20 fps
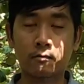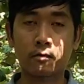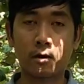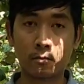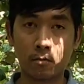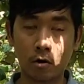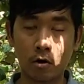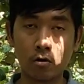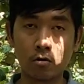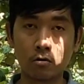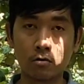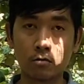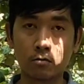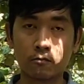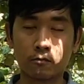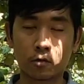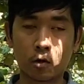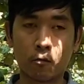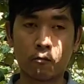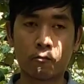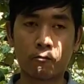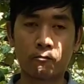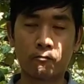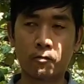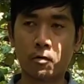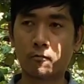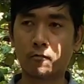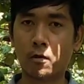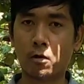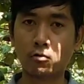phân bón cục
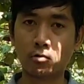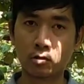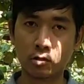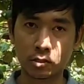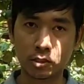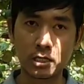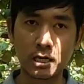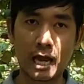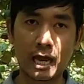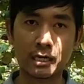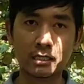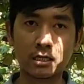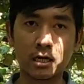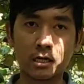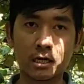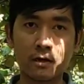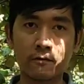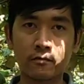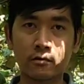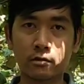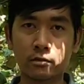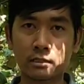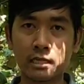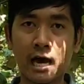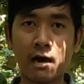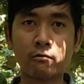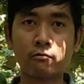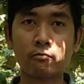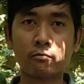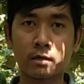phục vụ ngược trở lại cho cái vườn
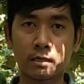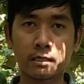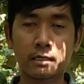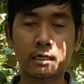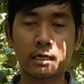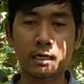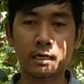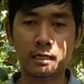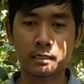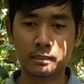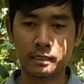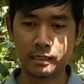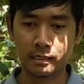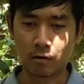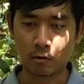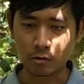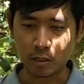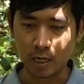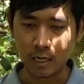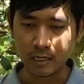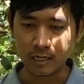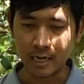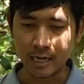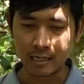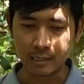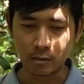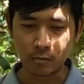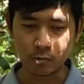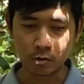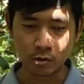táo của mình thì cụ thể ở
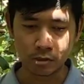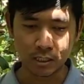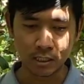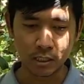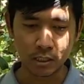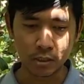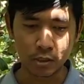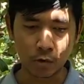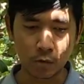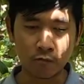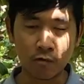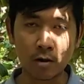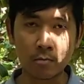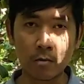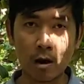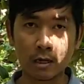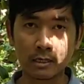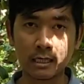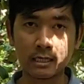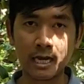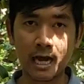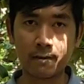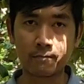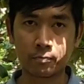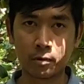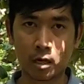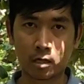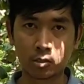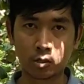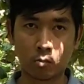đây chúng tôi sẽ sử dụng phân bò nho
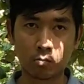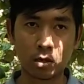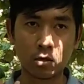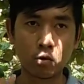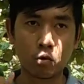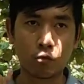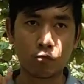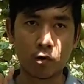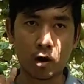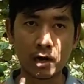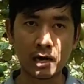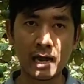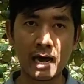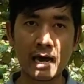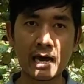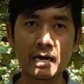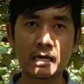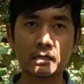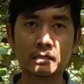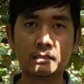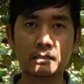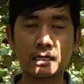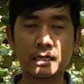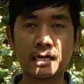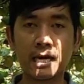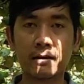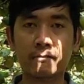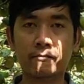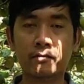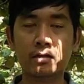đam tận dụng cái nguồn vỏ lá nho
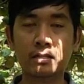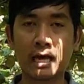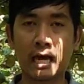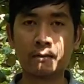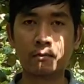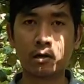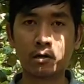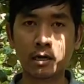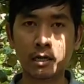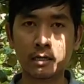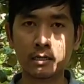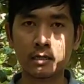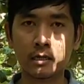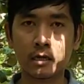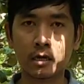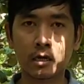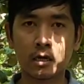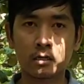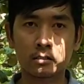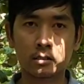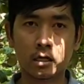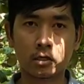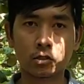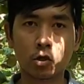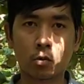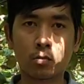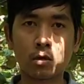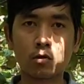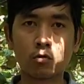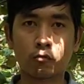đam phế thải bỏ đi tận
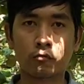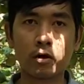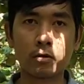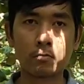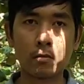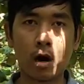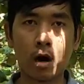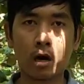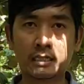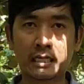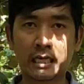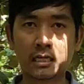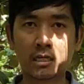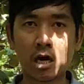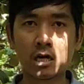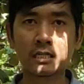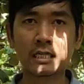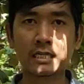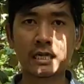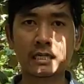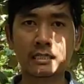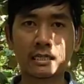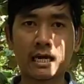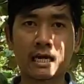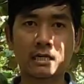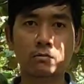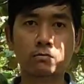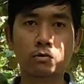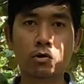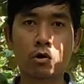dụng cái nguồn phân sẵn có tại trang
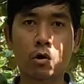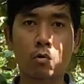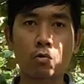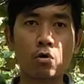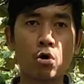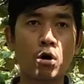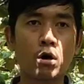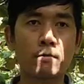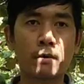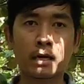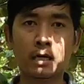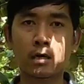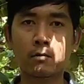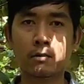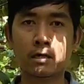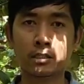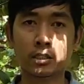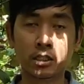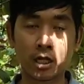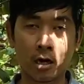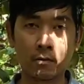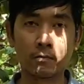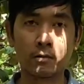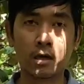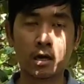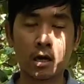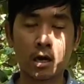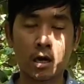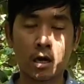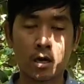trại chúng tôi ủ hôi bằng công nghệ sinh học
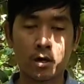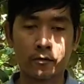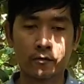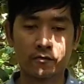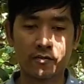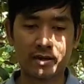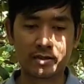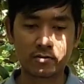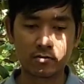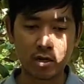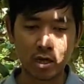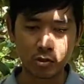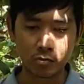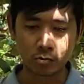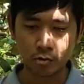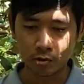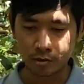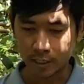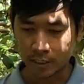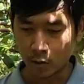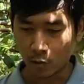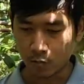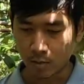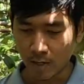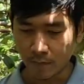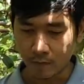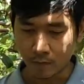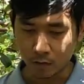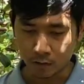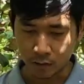và sau đó chúng tôi sẽ cung
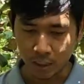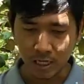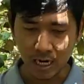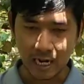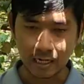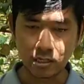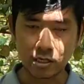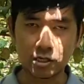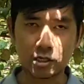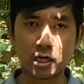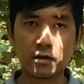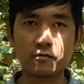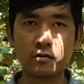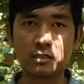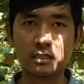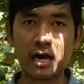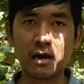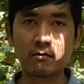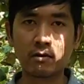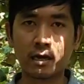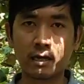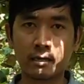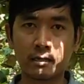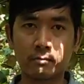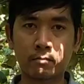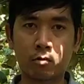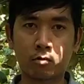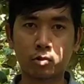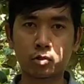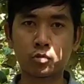cấp ngược trở lại cho những cái vườn táo này
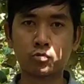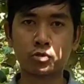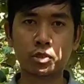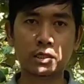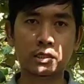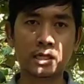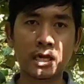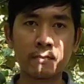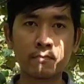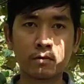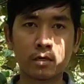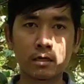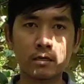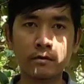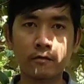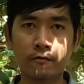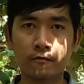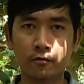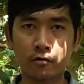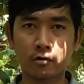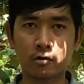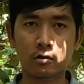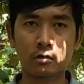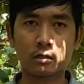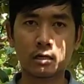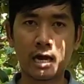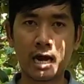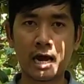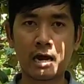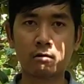một cái chu trình khép kín vườn
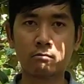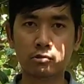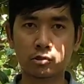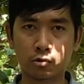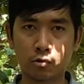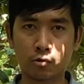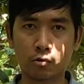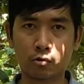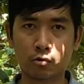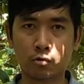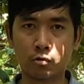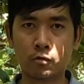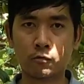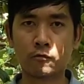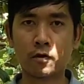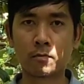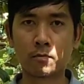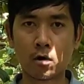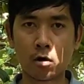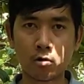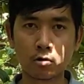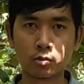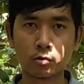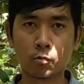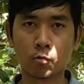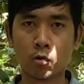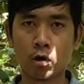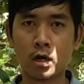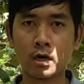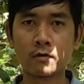ao chuồng phân bón
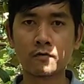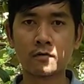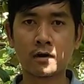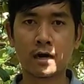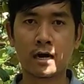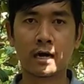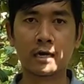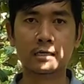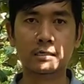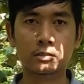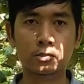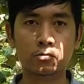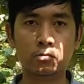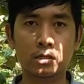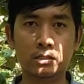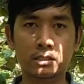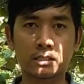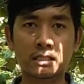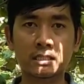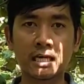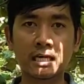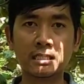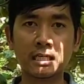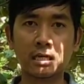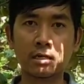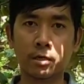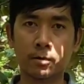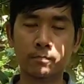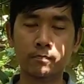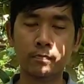chuồng quế và du lịch sinh thái
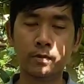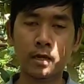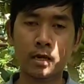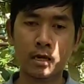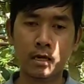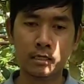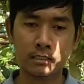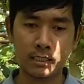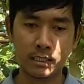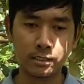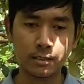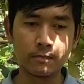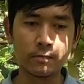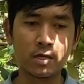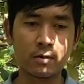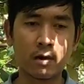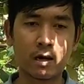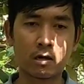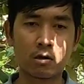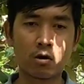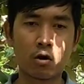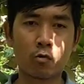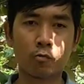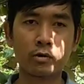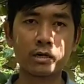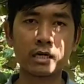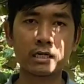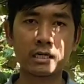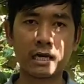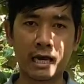trải nghiệm sẽ giúp cho bà con
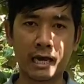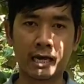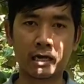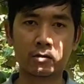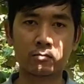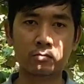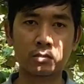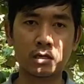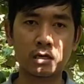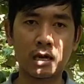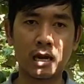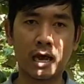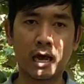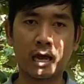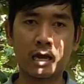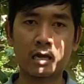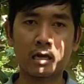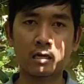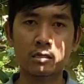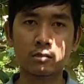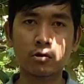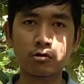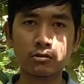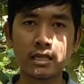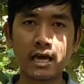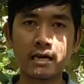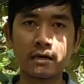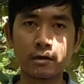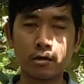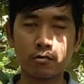quý khách hàng cũng như là đối
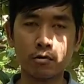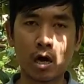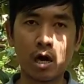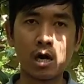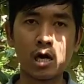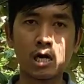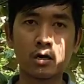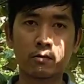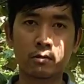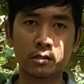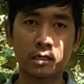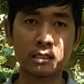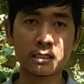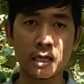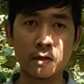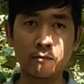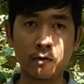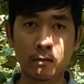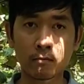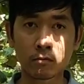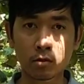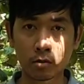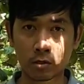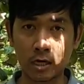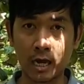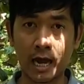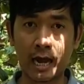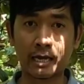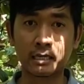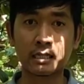tác hiểu rõ hơn về những sản phẩm
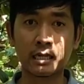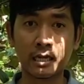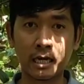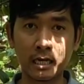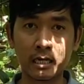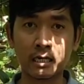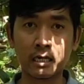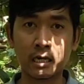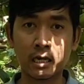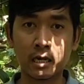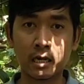thượng hạng tại đây